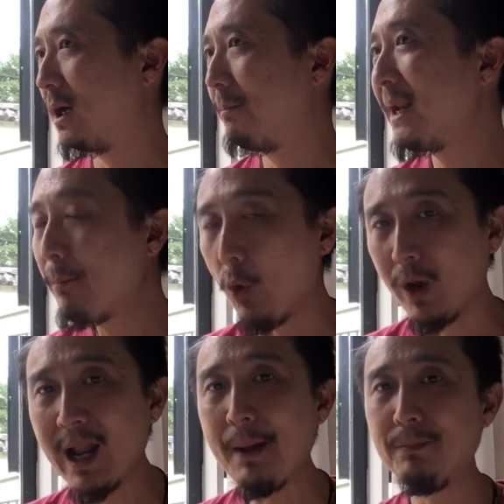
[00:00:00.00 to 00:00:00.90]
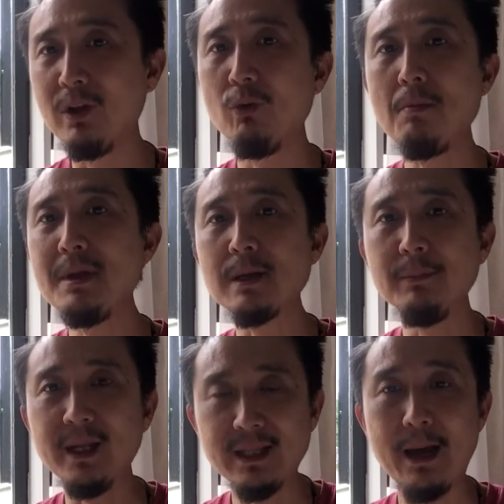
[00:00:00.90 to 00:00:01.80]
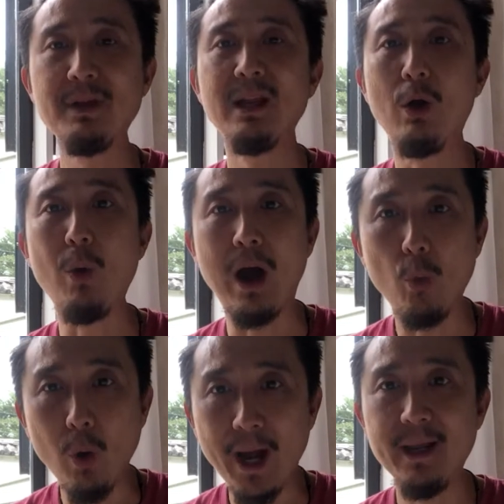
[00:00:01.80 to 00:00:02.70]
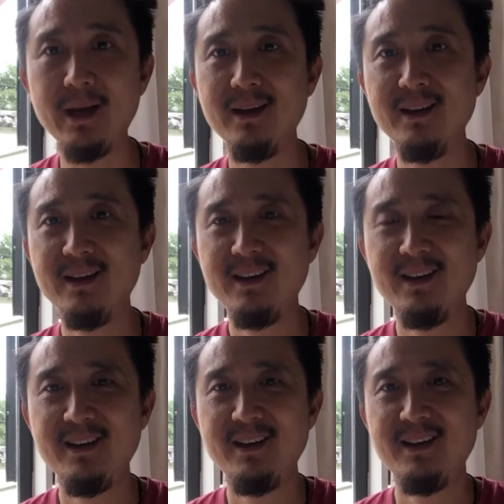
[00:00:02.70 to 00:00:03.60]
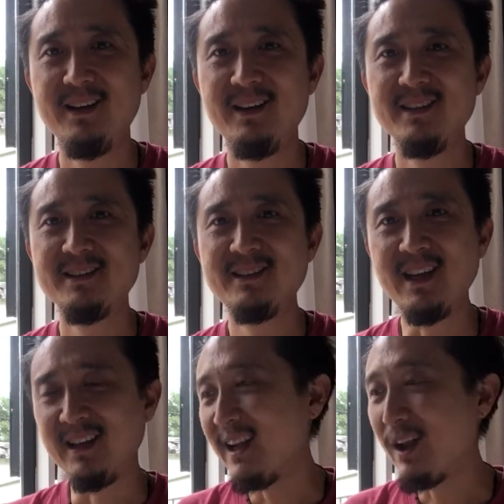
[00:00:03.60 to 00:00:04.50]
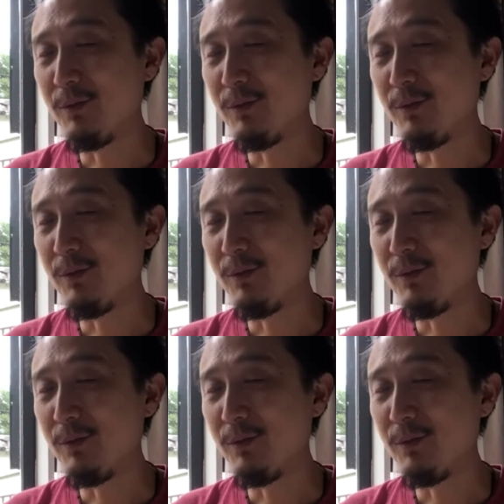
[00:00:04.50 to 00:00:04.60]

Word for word: ไม่ได้ผลลัพธ์หรือว่าไม่สำเร็จตามที่เราหวังไว้อะสิ่งที่